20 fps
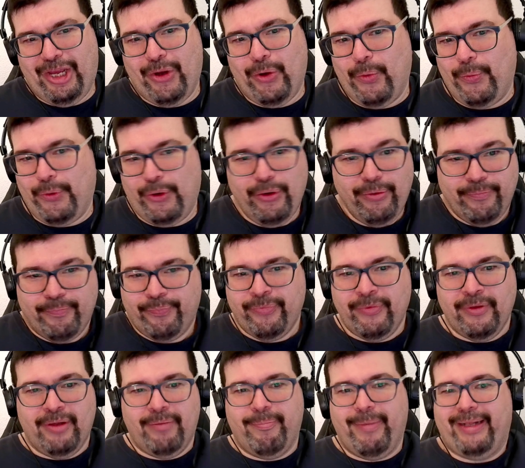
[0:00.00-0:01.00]
Obvio.
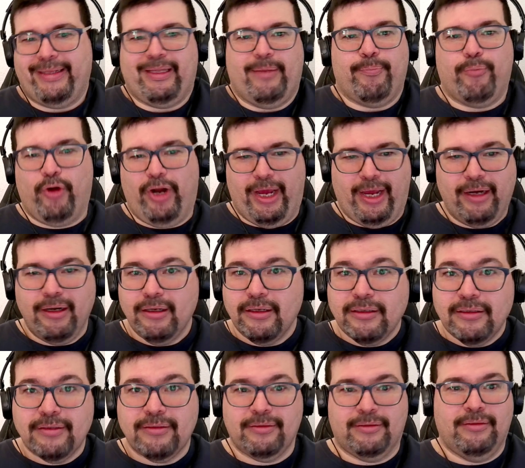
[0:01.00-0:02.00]
Maltito. Es la malta.
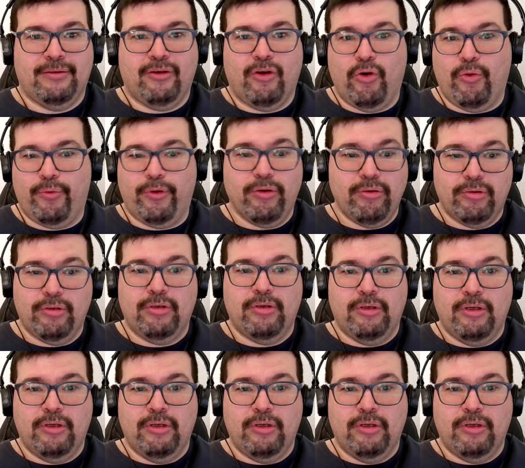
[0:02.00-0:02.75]
Obvio.